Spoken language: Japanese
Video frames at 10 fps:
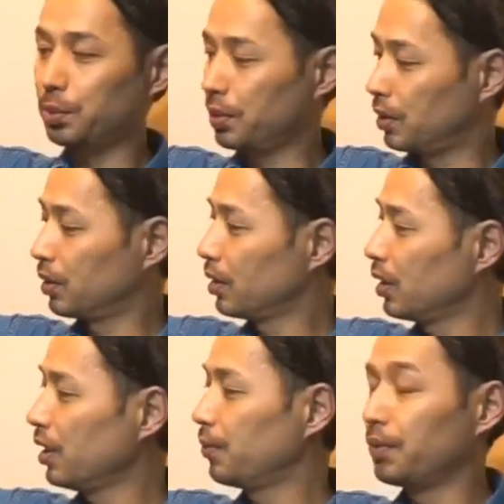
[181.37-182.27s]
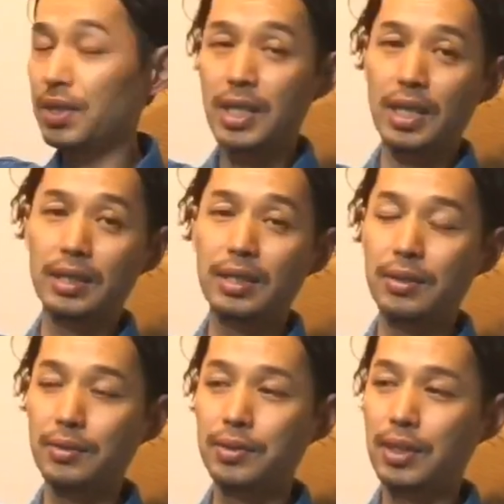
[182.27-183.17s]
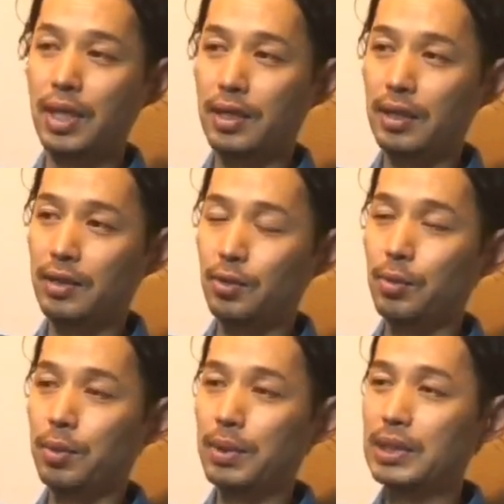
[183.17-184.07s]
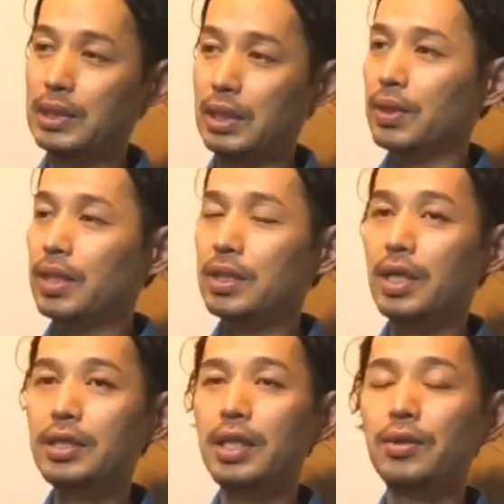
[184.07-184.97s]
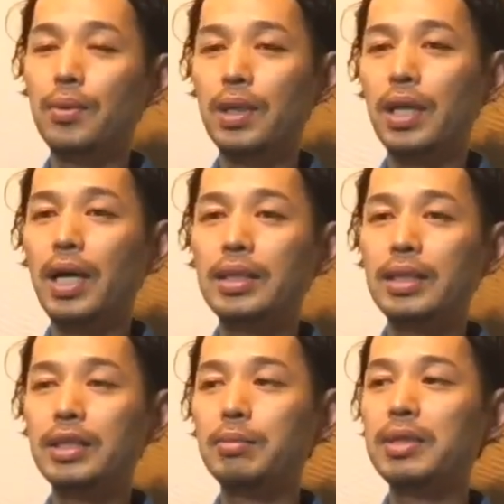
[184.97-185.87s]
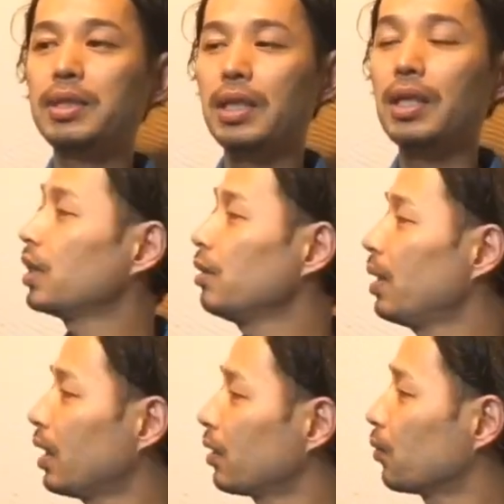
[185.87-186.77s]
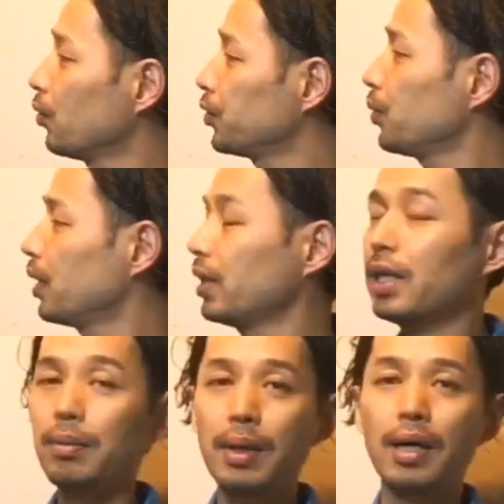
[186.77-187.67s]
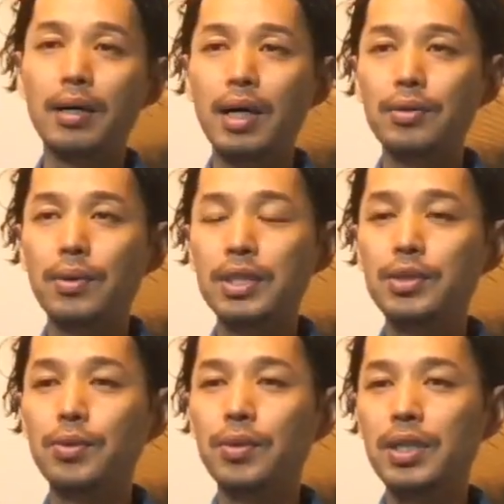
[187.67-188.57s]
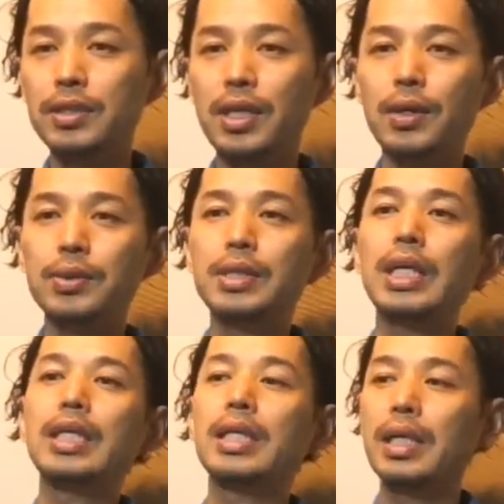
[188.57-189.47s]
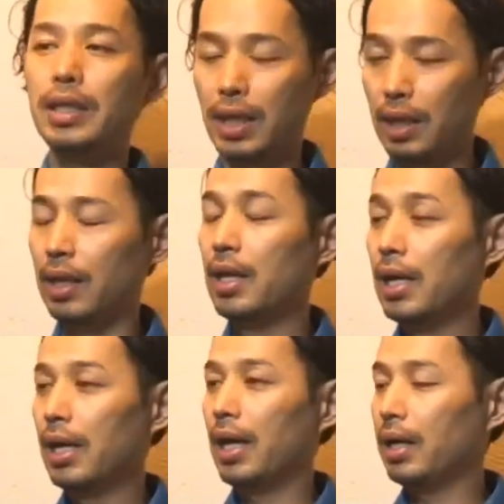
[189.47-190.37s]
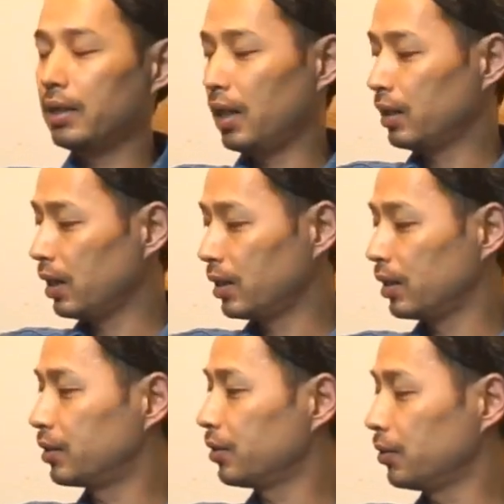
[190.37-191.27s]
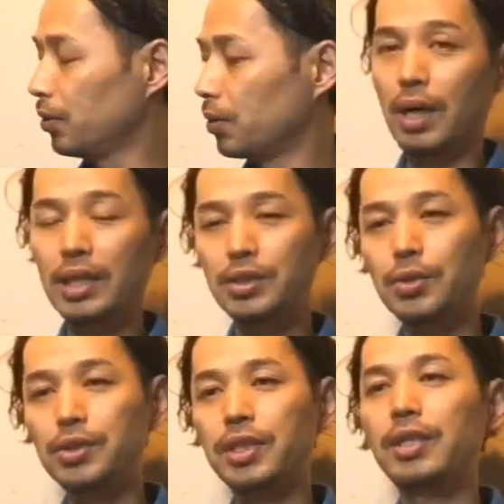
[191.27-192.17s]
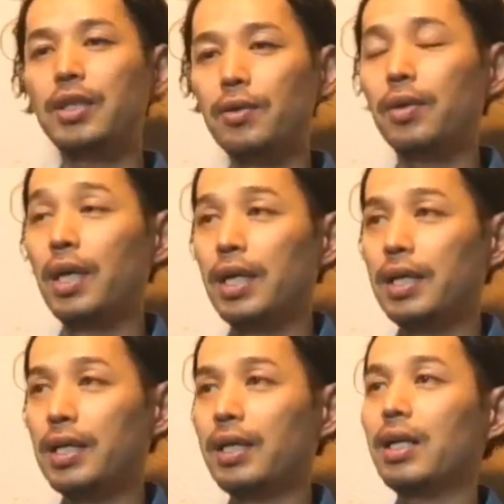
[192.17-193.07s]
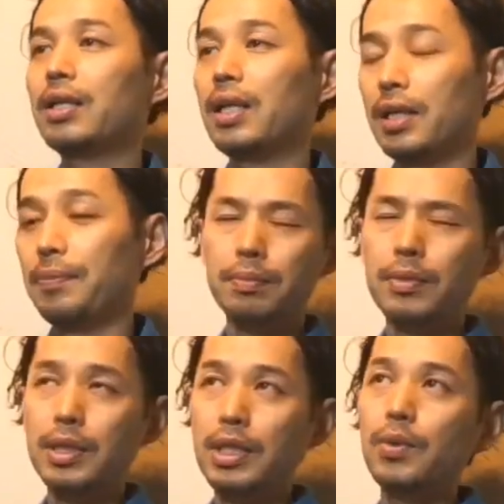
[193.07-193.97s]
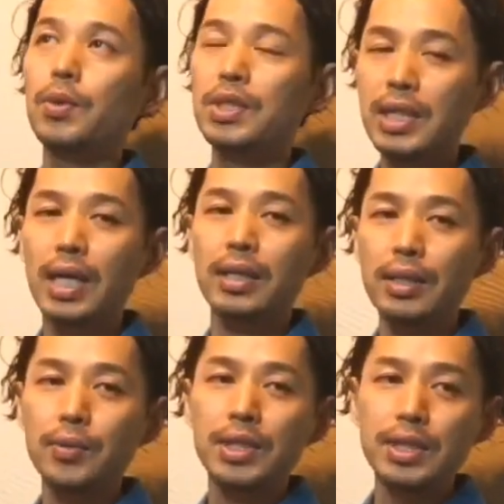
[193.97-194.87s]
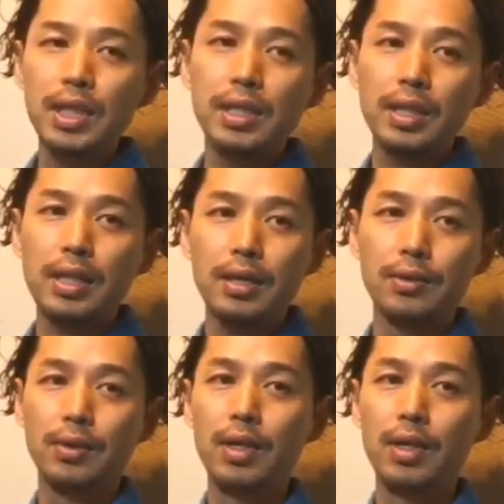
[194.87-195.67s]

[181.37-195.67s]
分いい雰囲気が出てくるんじゃないかなと思いますし、私が以前動画で配信しましたが、今からこの状態であればあの一度のり付けをしていただいて履いていただいたりすると、足の付け根のヒゲだったり色落ちが楽しんでいただける